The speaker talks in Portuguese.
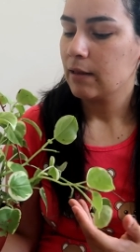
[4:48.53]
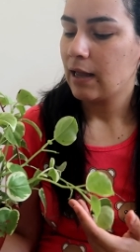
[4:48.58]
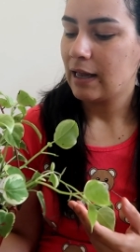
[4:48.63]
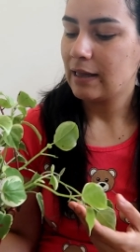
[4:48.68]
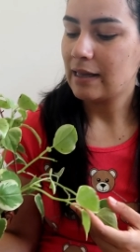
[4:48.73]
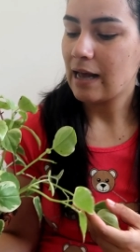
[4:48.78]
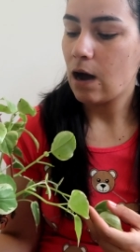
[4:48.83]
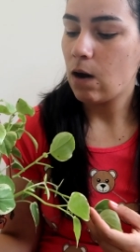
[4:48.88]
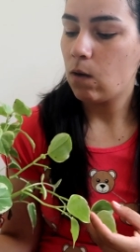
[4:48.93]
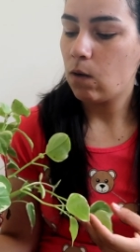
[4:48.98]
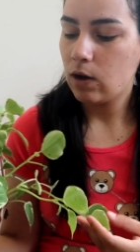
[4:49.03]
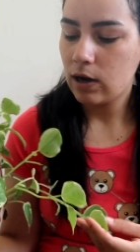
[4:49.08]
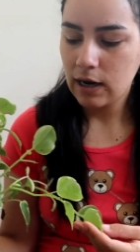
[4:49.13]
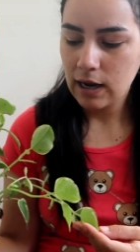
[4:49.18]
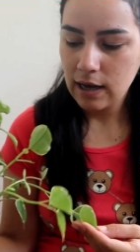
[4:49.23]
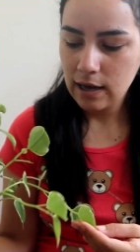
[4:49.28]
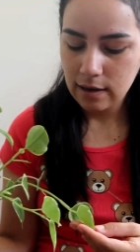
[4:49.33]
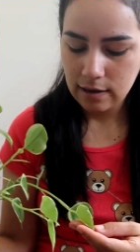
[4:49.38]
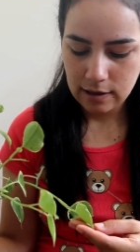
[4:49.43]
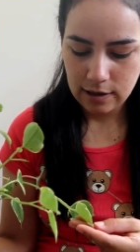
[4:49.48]
Na
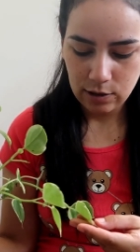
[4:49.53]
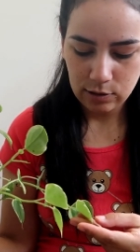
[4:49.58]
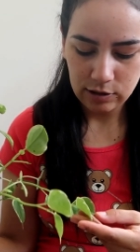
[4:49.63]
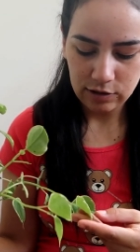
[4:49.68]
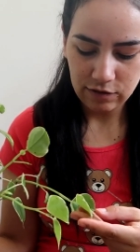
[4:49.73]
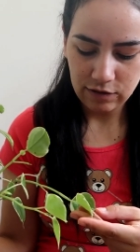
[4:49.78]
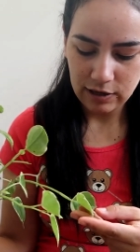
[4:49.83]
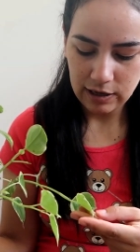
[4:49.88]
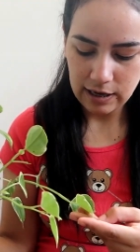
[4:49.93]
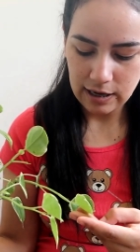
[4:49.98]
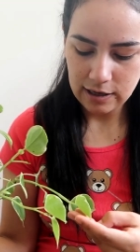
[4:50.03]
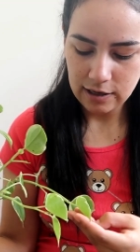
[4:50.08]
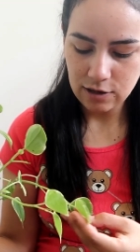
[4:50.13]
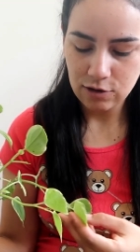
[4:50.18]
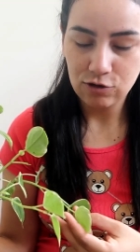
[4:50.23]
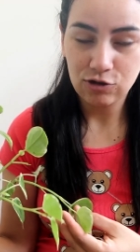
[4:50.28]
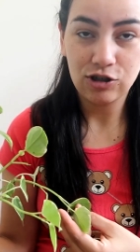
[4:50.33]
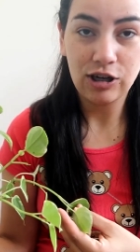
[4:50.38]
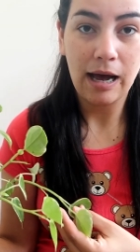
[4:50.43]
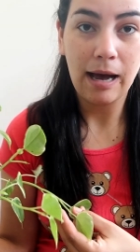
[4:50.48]
hora que eu tava lá,
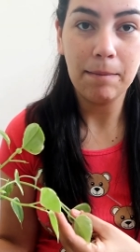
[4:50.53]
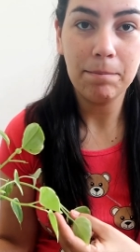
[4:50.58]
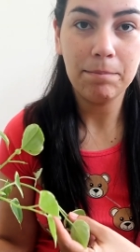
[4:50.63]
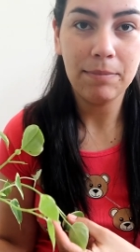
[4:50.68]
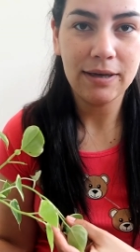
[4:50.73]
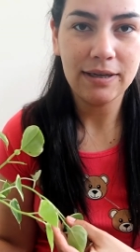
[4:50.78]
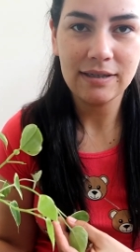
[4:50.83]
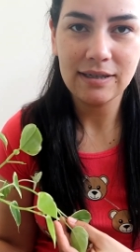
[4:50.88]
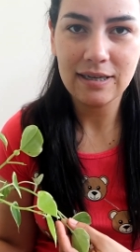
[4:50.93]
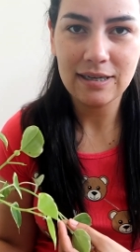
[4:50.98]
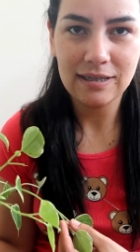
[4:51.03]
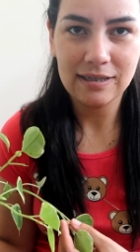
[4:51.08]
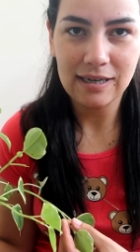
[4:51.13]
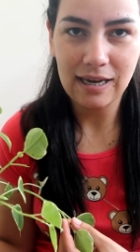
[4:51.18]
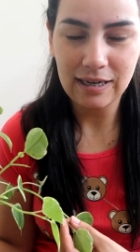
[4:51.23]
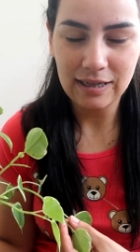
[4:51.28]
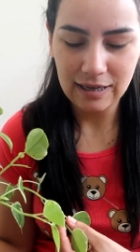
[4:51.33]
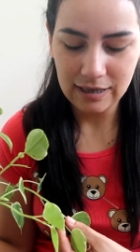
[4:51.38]
eu já pesquisei